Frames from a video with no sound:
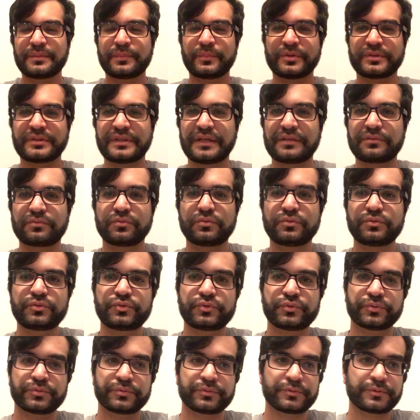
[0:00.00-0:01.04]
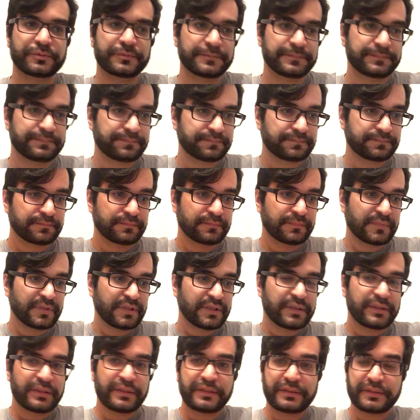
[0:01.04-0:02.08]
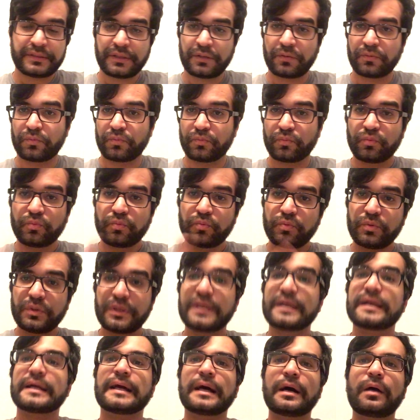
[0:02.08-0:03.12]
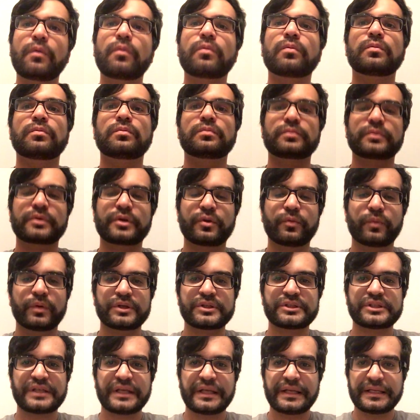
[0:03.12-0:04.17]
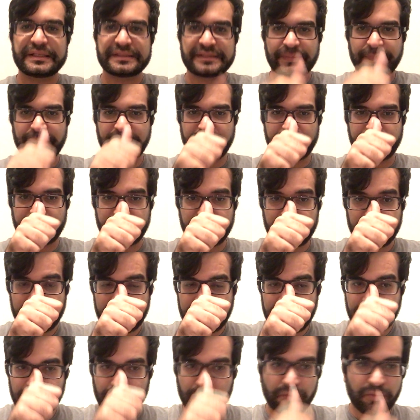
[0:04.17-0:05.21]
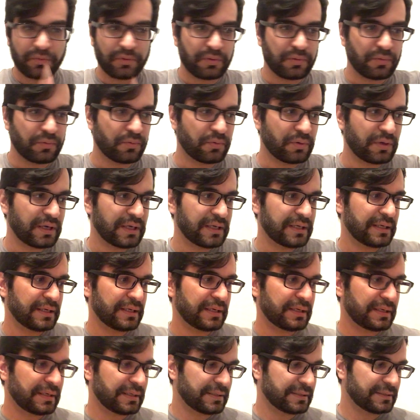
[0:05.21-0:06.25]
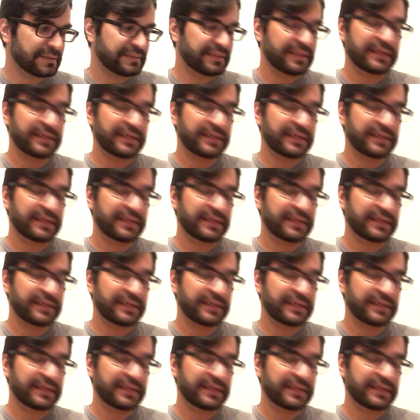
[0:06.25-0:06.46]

botar tudo junto. Então, o legal que eu achei dessa pré-venda é que a, a